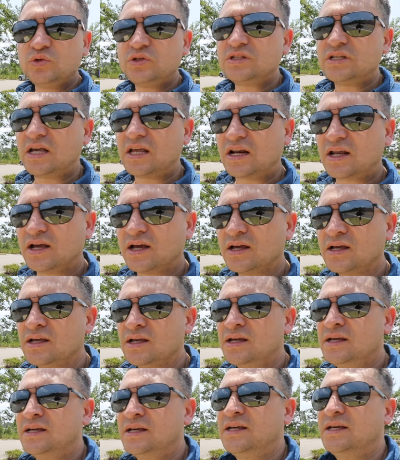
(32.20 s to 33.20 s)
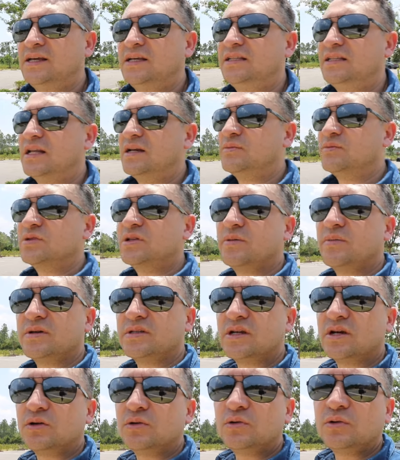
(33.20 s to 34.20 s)
muy cerca y tenemos
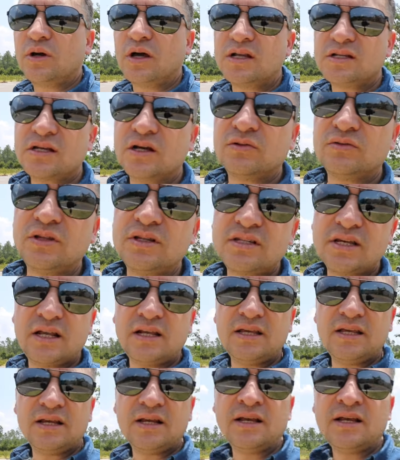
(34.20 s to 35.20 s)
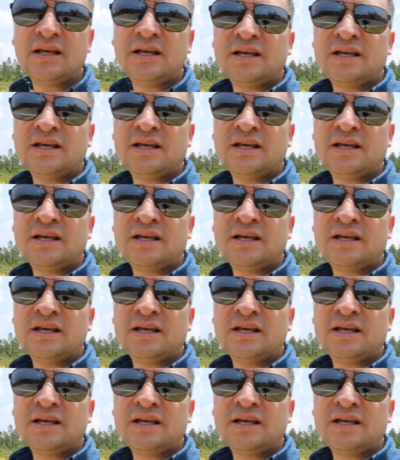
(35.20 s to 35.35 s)
demasiados lugares a donde salir.